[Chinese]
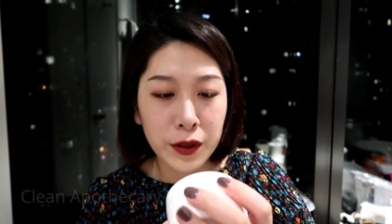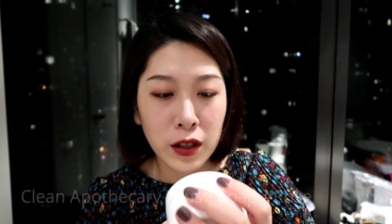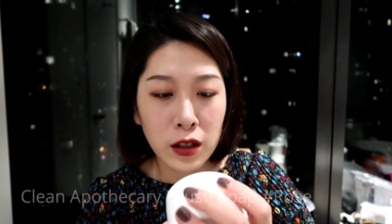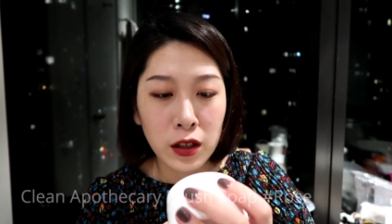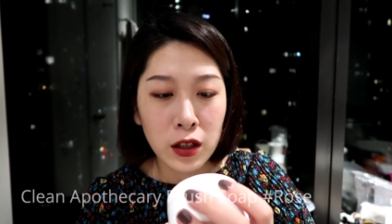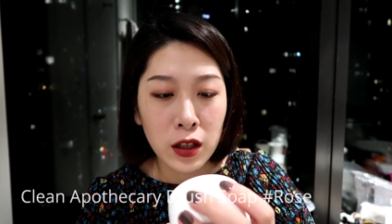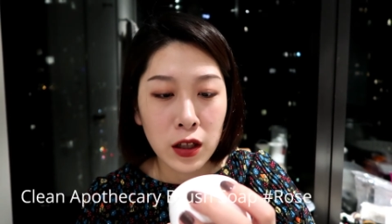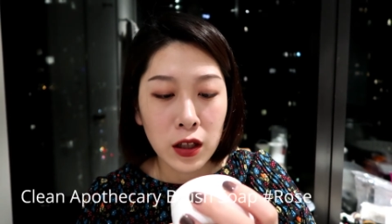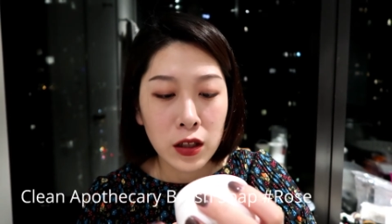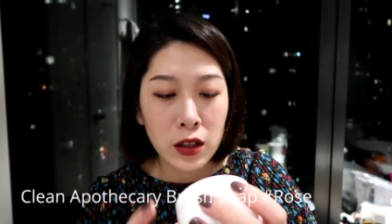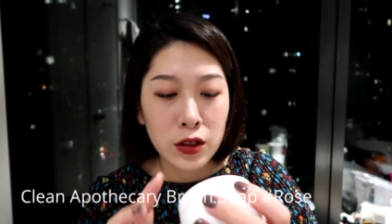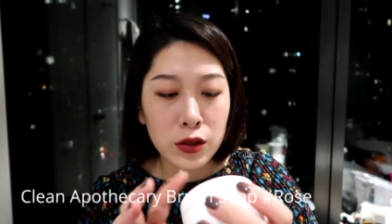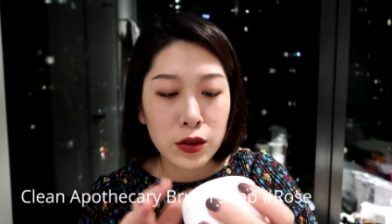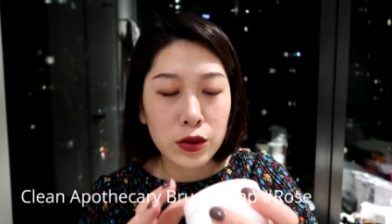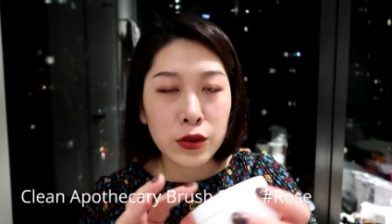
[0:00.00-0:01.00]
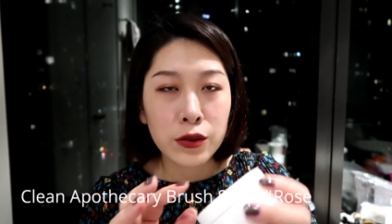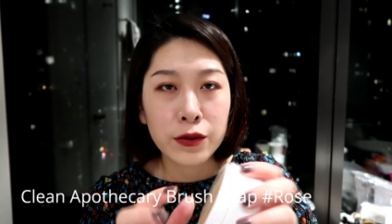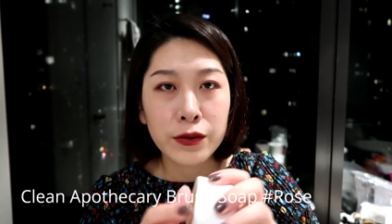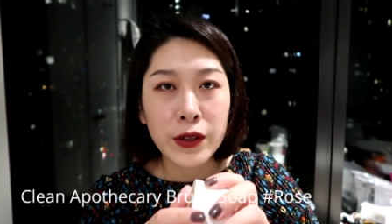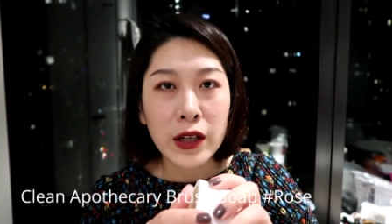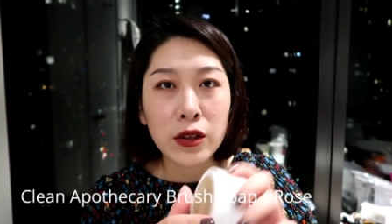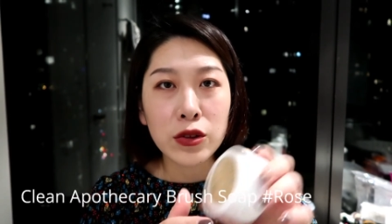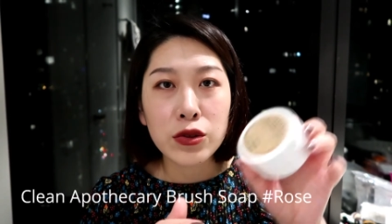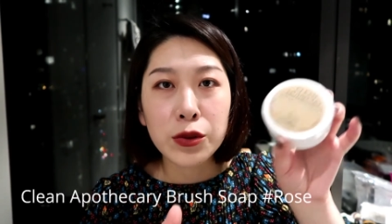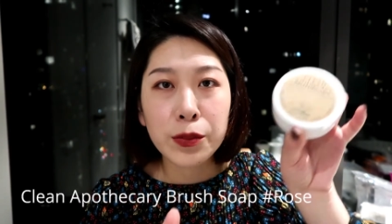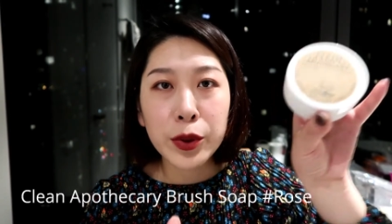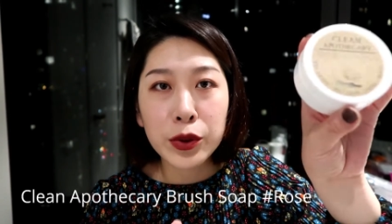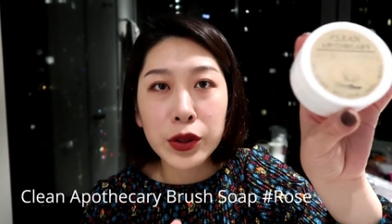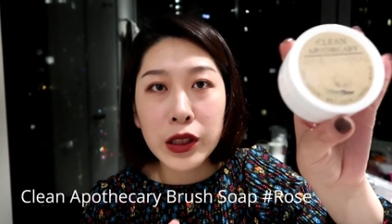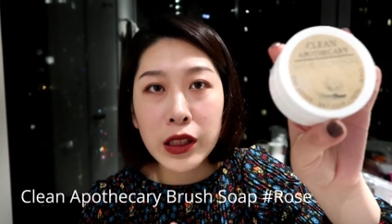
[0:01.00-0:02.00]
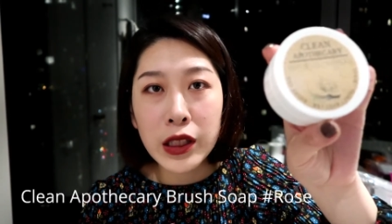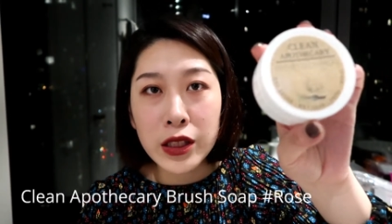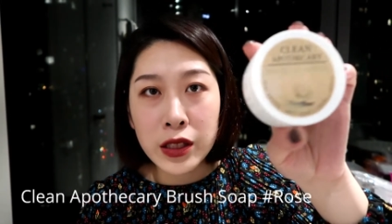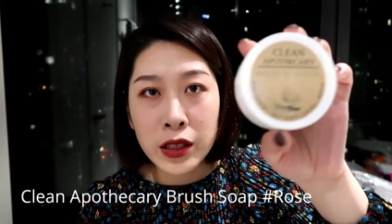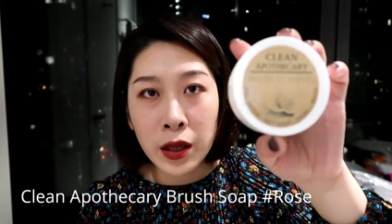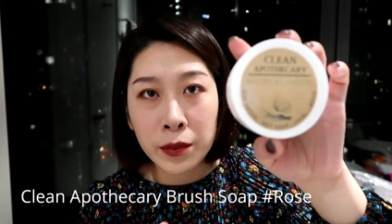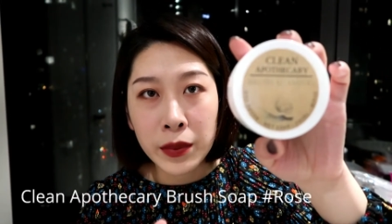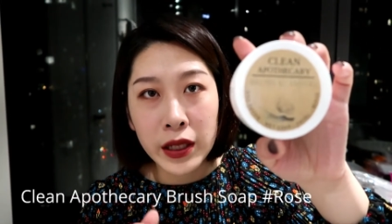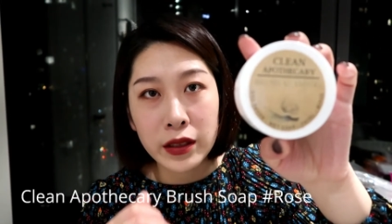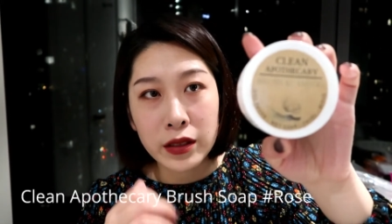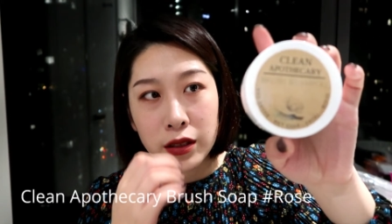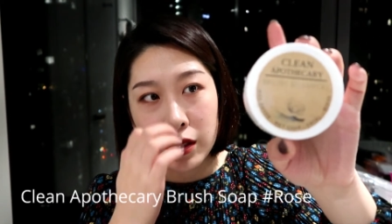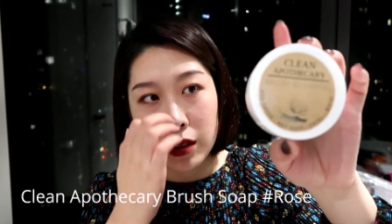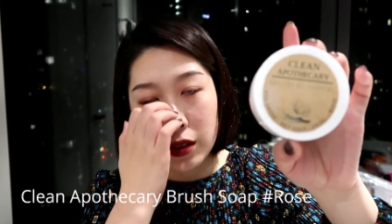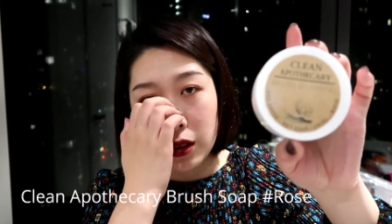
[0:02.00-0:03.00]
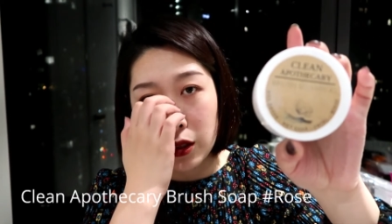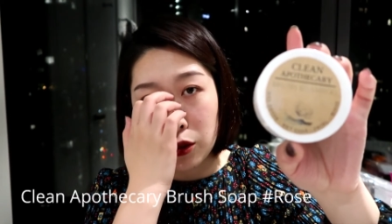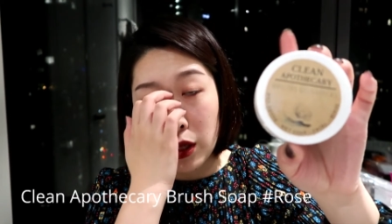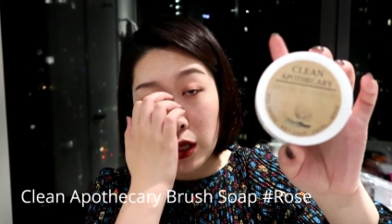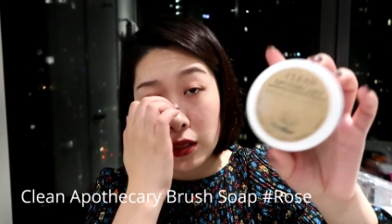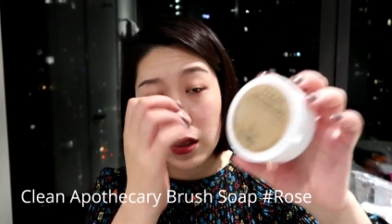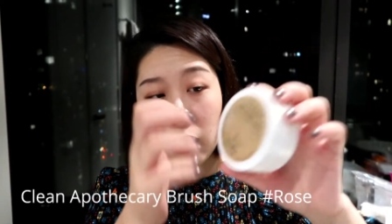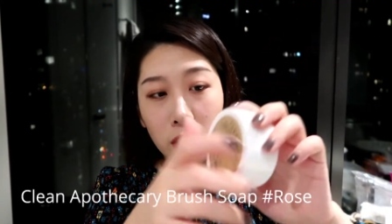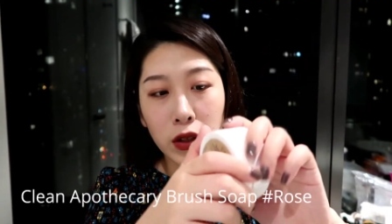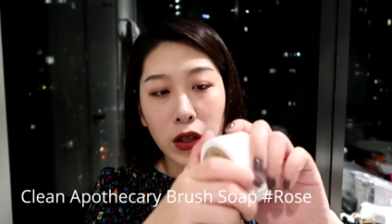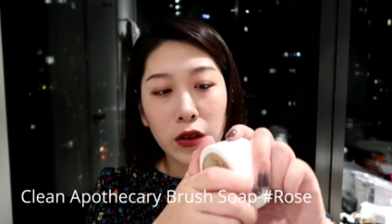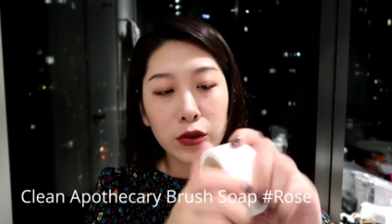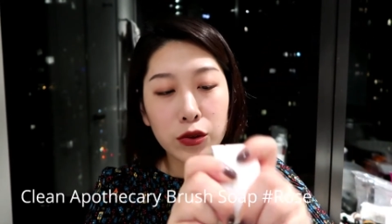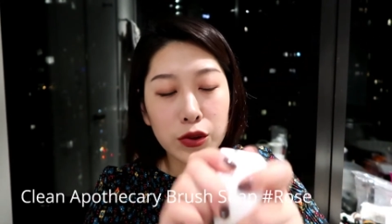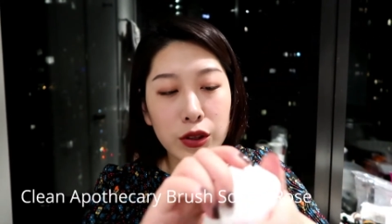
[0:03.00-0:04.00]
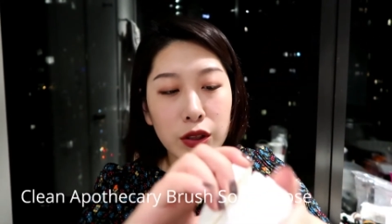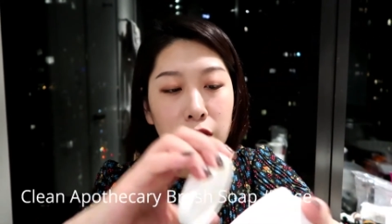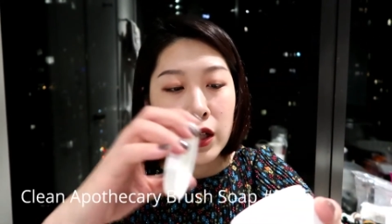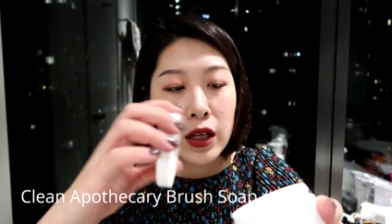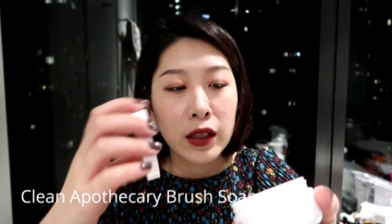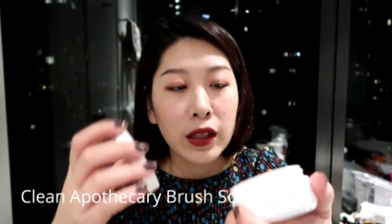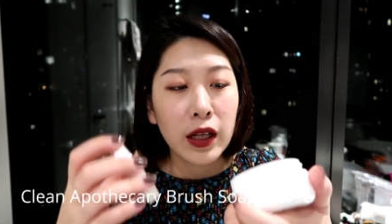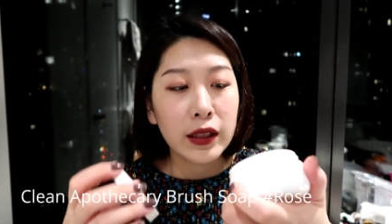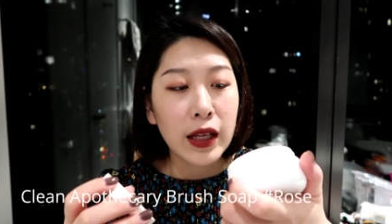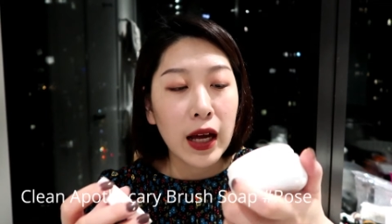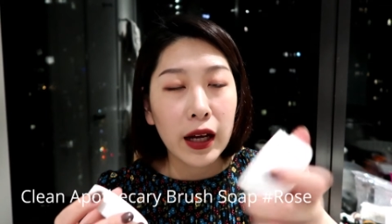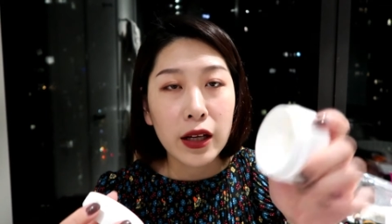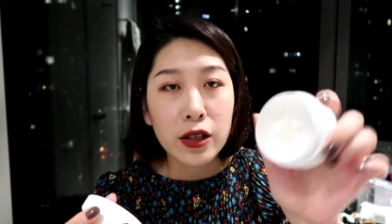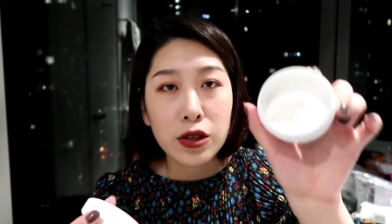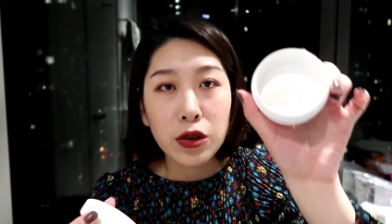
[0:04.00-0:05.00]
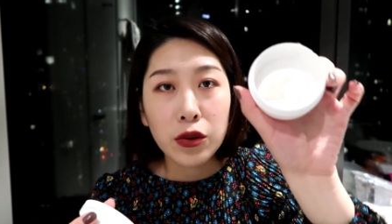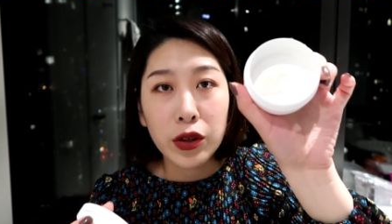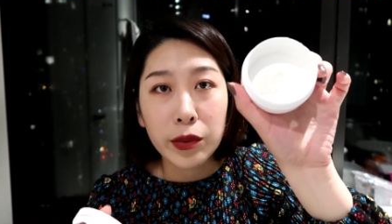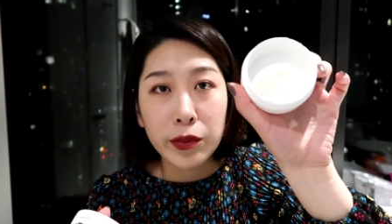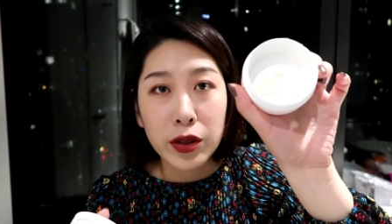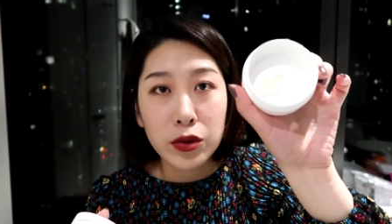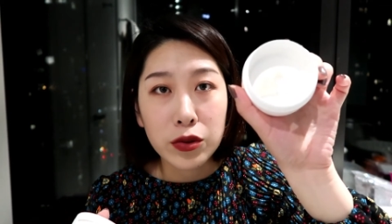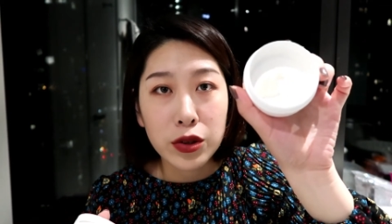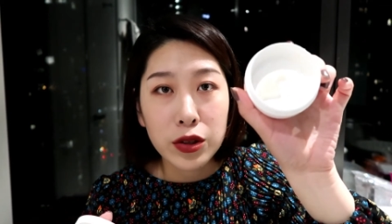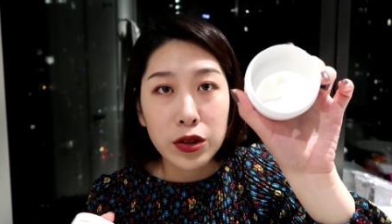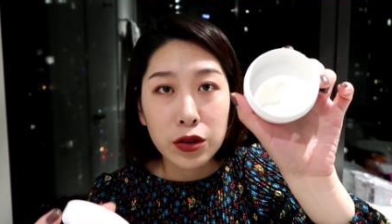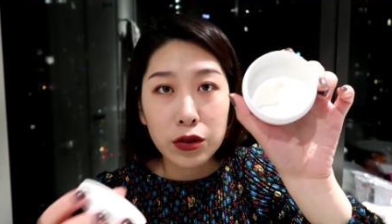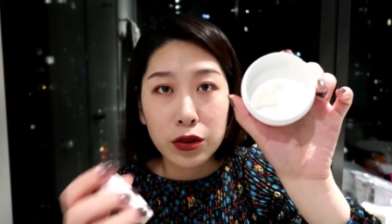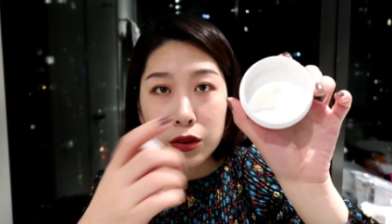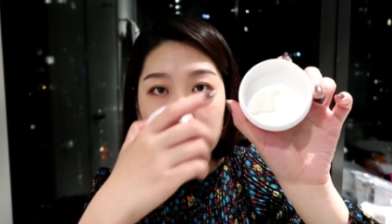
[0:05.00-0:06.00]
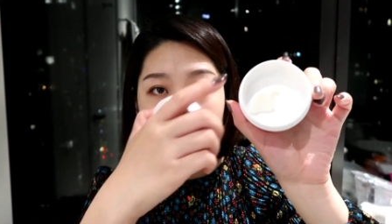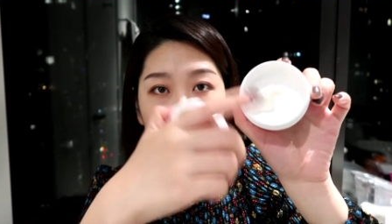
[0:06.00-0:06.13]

嘛，就是反正就是 Beauty l 历史上卖的这个洗刷皂，然后就是它打开之后里面就是这个